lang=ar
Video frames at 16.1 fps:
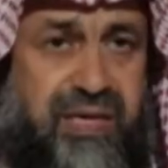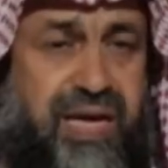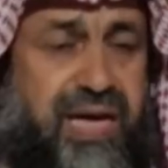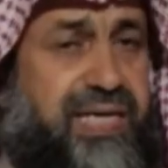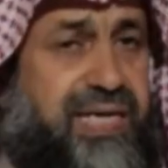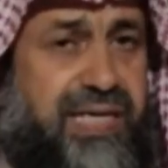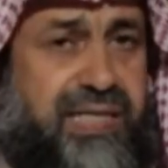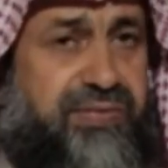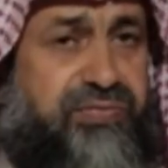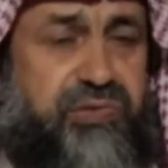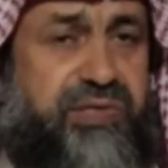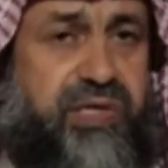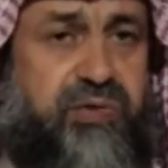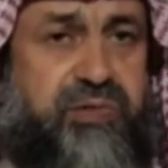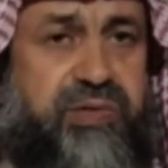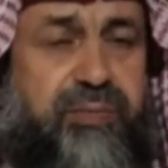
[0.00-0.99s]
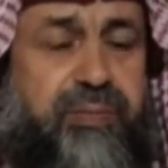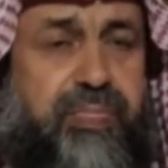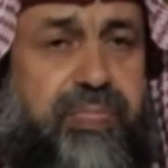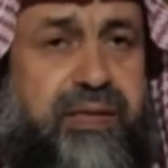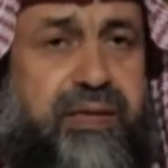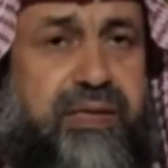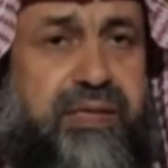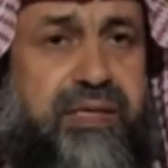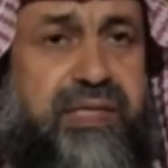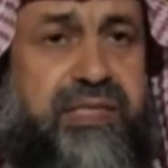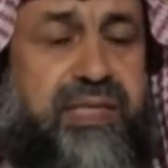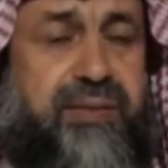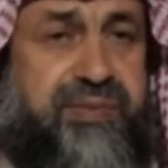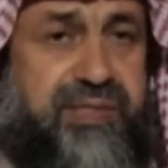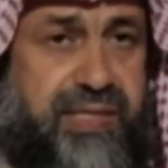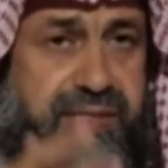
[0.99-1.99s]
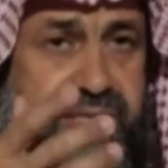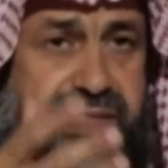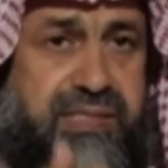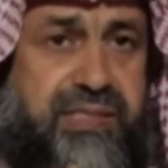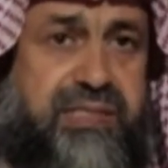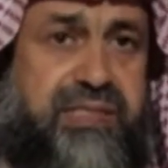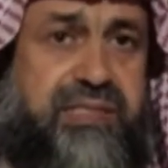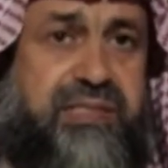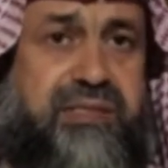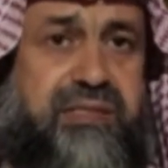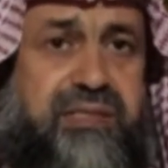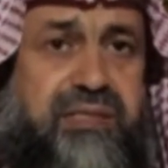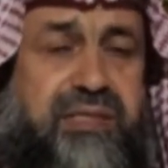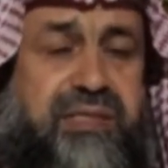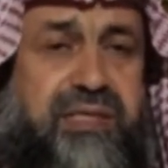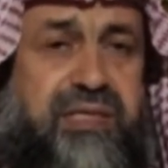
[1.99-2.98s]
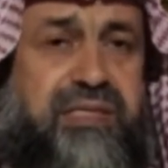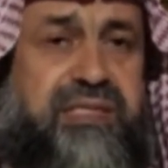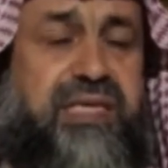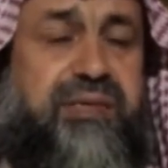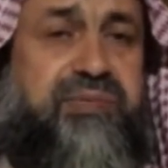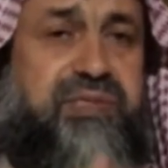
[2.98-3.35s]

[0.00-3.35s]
أي هدف دنيوي تبي تدرس تبي